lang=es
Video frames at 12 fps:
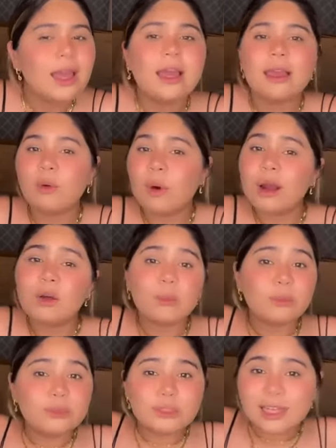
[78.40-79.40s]
igual
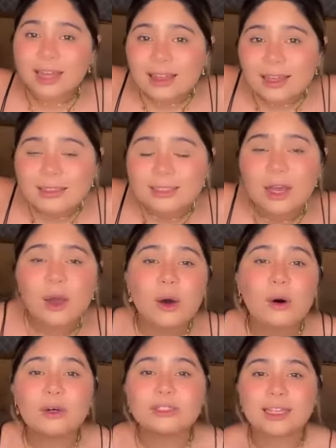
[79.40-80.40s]
como ustedes.
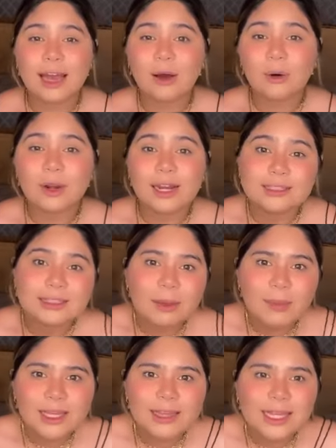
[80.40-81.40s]
O sea,
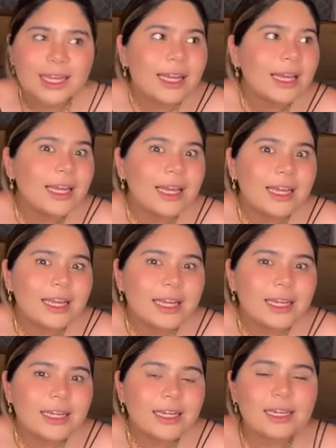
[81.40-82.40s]
honestamente,
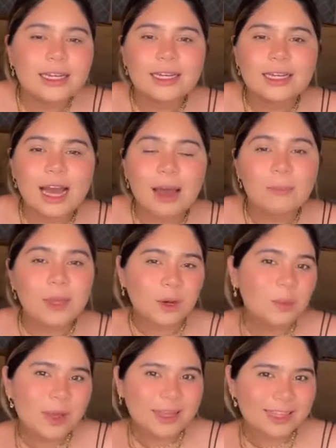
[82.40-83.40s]
a mí
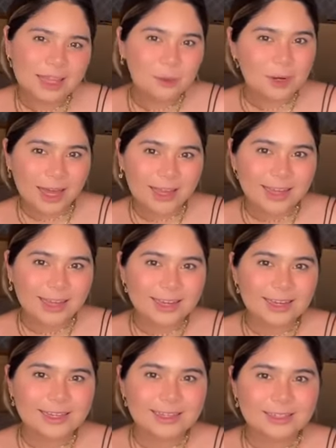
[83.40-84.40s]
no me han dado
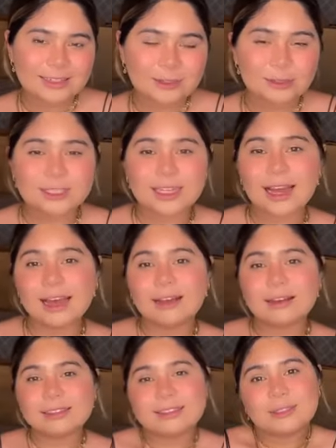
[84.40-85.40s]
nada. O
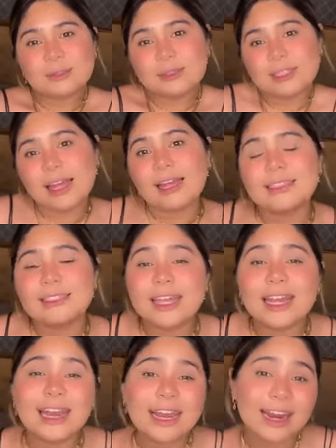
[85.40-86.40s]
sea, si ustedes
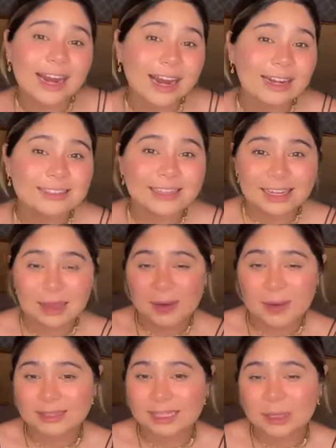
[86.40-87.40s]
quieren creerse que
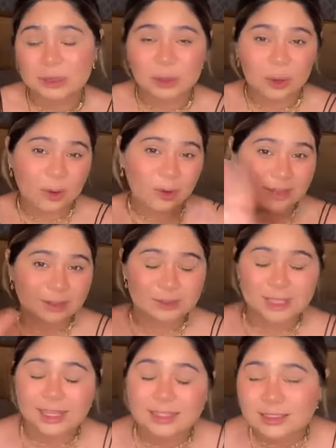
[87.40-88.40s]
me han dado todo lo que
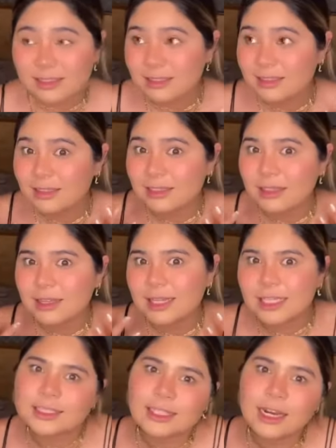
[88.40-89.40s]
ustedes
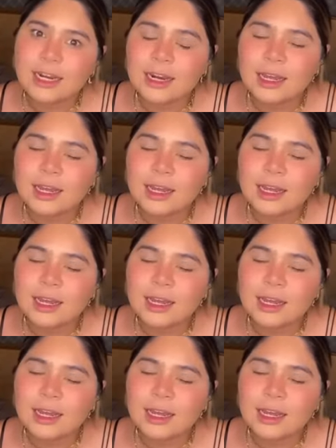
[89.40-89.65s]
dicen,